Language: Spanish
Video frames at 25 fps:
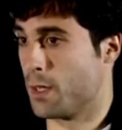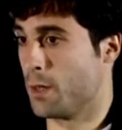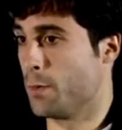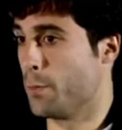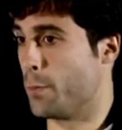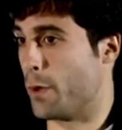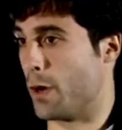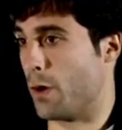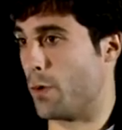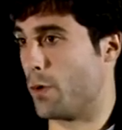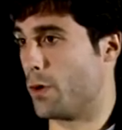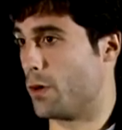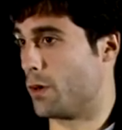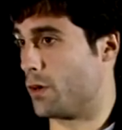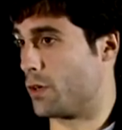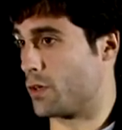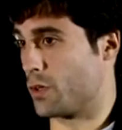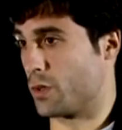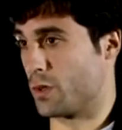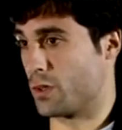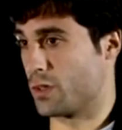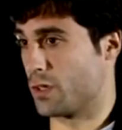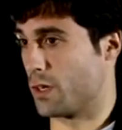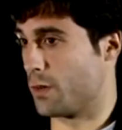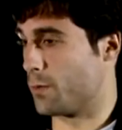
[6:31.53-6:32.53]
pero bueno,
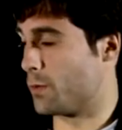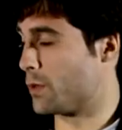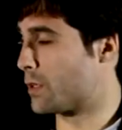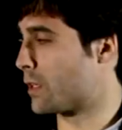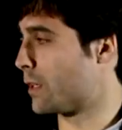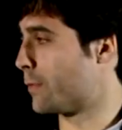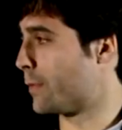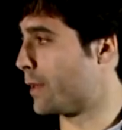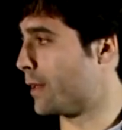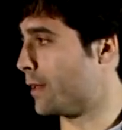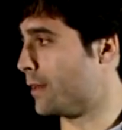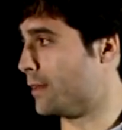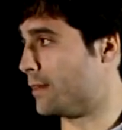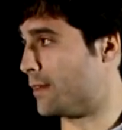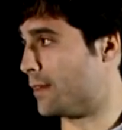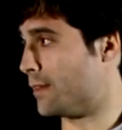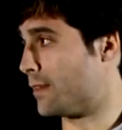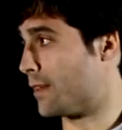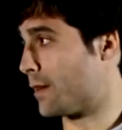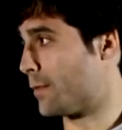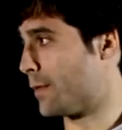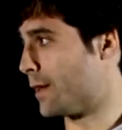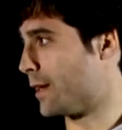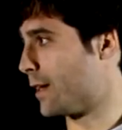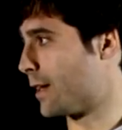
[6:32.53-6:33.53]
nosotros tenemos que
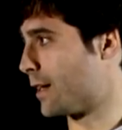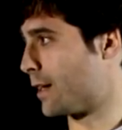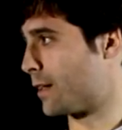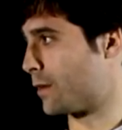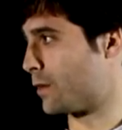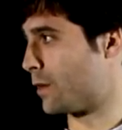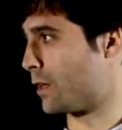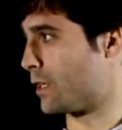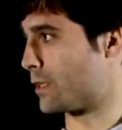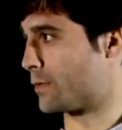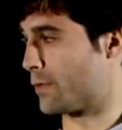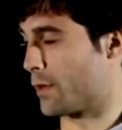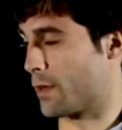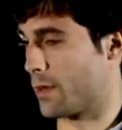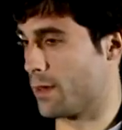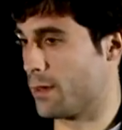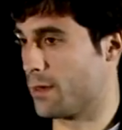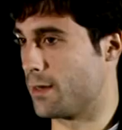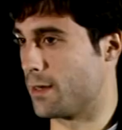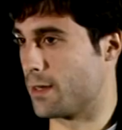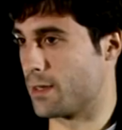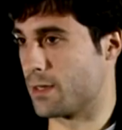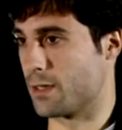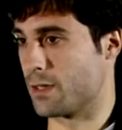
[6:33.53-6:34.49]
intentar manejar todas las facetas.